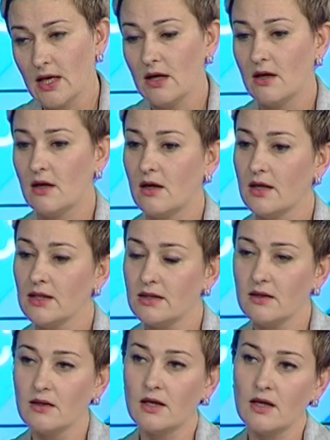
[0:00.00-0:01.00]
А,
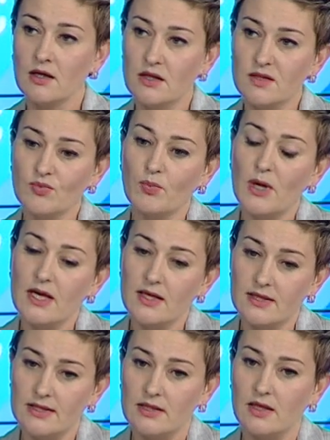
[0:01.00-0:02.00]
это организму
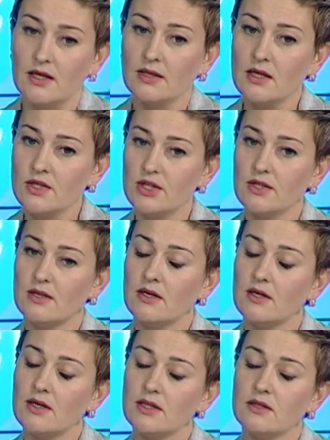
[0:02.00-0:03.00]
полезнее. А также
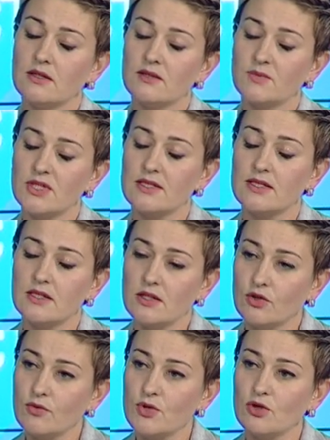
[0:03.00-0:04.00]
а, хотелось бы сказать
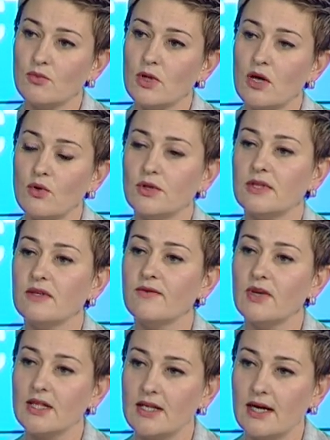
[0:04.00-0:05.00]
о том, что молоко это не
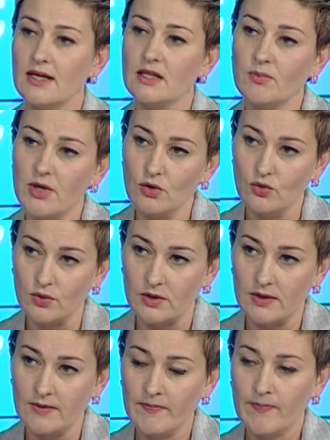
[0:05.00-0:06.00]
вода, это продукт.
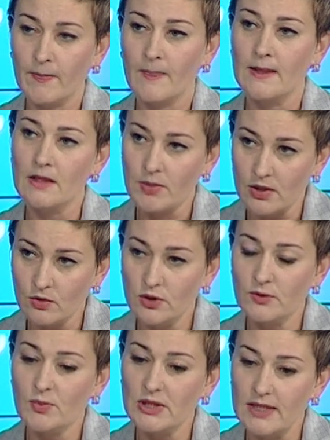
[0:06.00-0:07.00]
Это
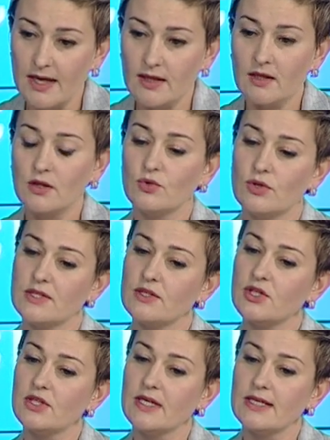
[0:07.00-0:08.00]
продукт питания, который
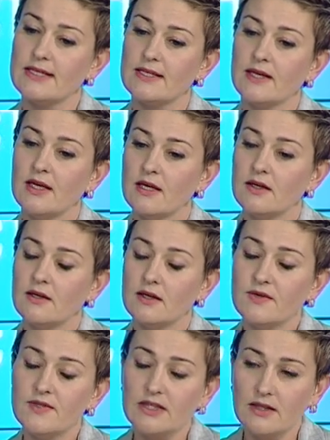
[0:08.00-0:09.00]
сочетается а,
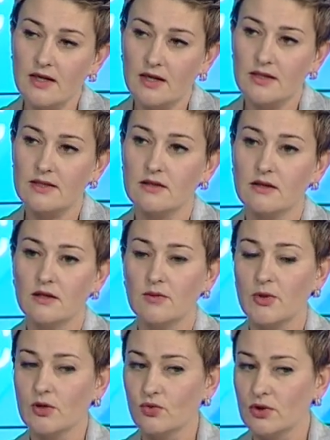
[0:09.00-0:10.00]
не всегда с а,
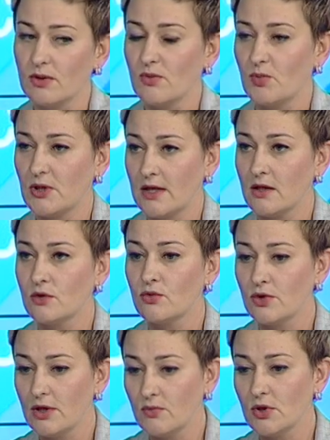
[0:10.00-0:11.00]
продуктами питания
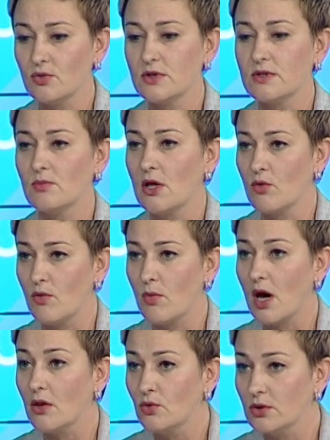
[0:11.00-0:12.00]
другими. То есть молоком
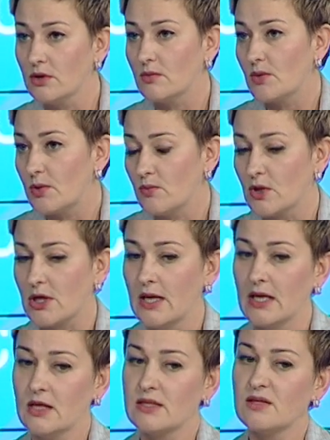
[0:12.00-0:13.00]
холодным, например,
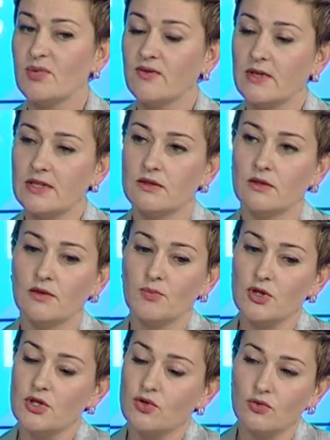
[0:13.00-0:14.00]
запивать а,
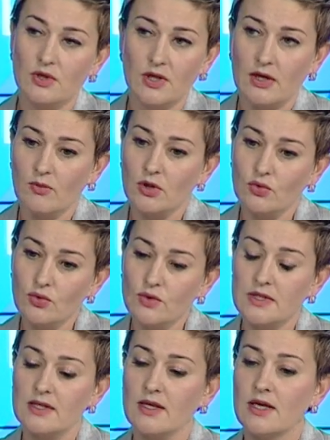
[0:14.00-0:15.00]
пищу не
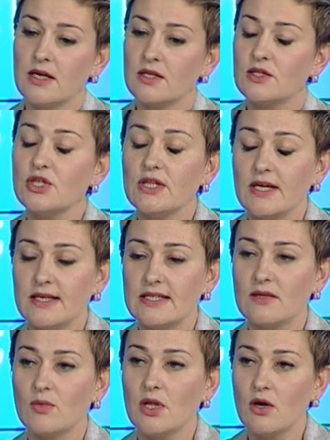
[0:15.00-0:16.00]
рекомендуется.
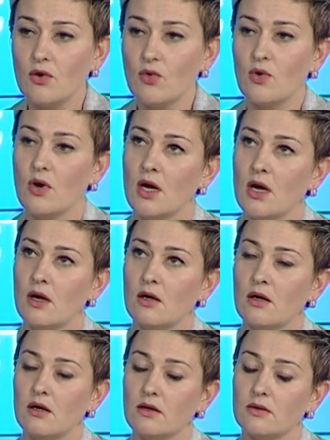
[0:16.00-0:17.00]
Сочетается молоко
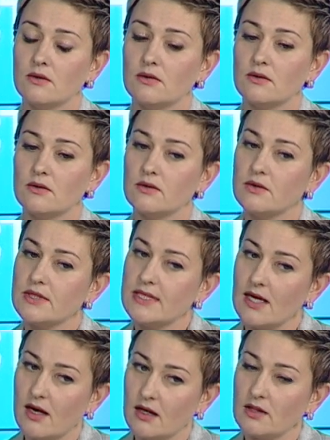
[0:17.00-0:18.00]
а, с
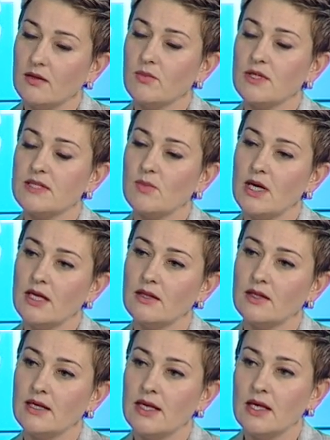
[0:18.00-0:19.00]
ягодами, с
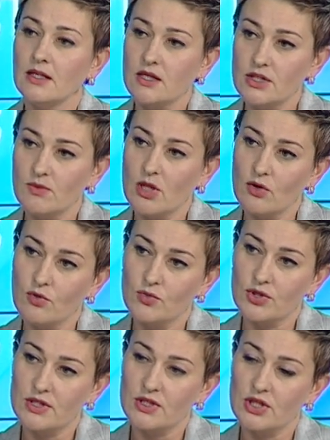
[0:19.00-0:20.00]
малиной. Также молоко
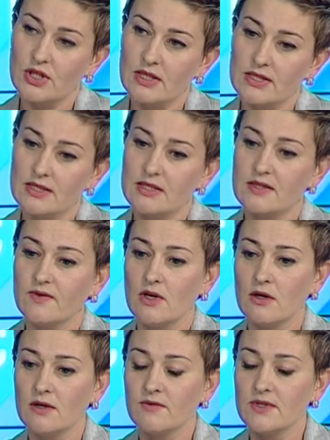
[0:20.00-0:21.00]
может сочетаться с
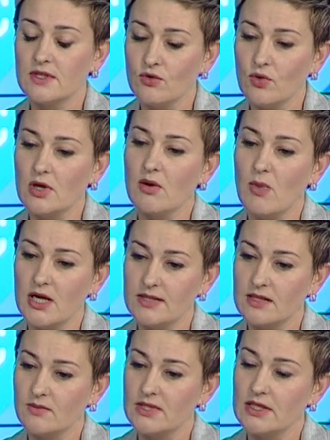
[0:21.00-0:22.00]

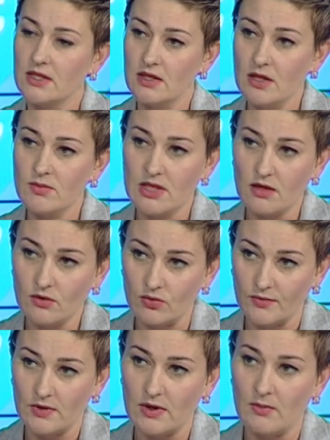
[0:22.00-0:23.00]
высококрахмалистыми соединениями, с
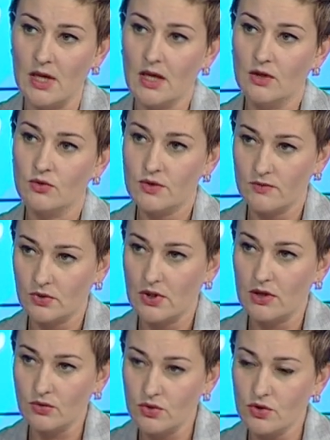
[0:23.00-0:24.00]
картофелем. То есть вот
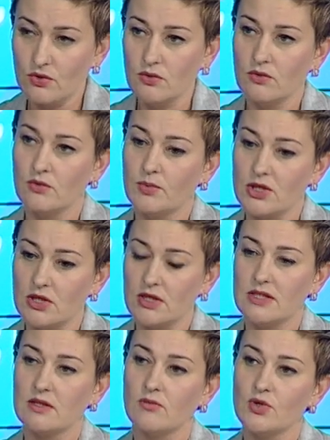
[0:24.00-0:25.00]
картошку, э,
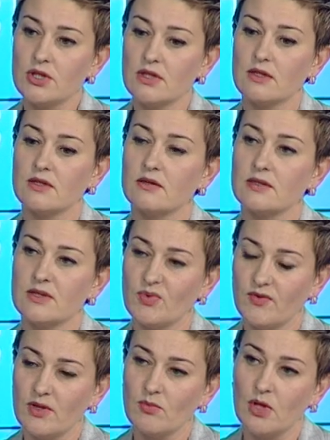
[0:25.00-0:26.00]
пожалуйста, можно э,
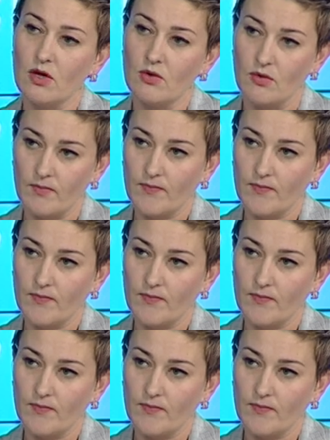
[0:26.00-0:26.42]
забивать молоком.